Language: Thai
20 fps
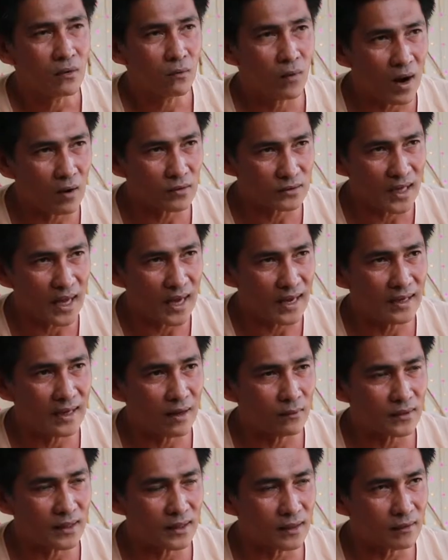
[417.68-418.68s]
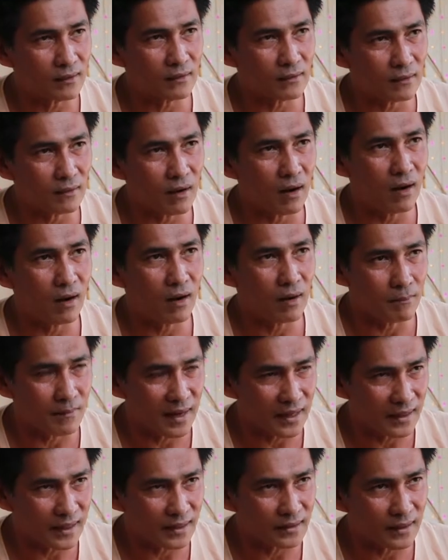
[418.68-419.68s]
ว่าวไทยเราเนี่ยก็
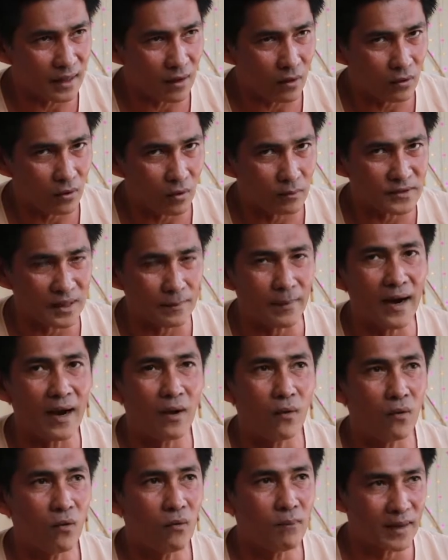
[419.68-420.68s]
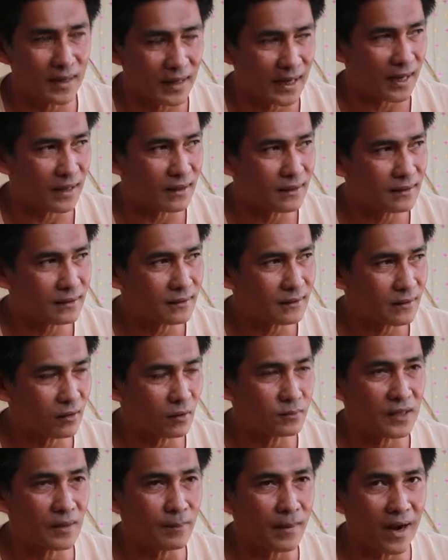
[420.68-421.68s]
มาเล่นเอาลมตะเภาเป็นหลักล
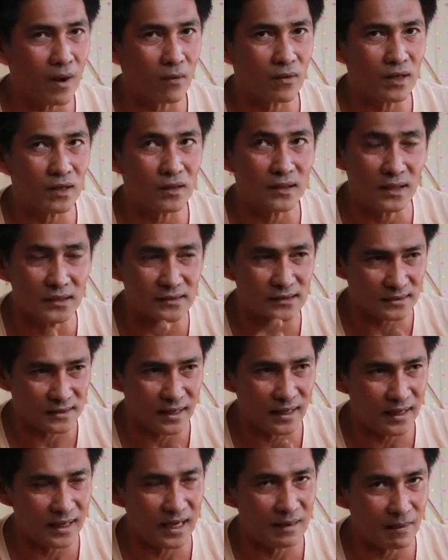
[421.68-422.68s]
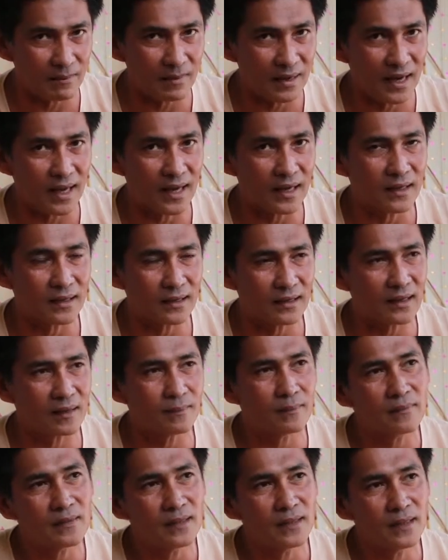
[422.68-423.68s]
มตะเภาคือขึ้นจากทะเลมาเป็นหลักนะครับ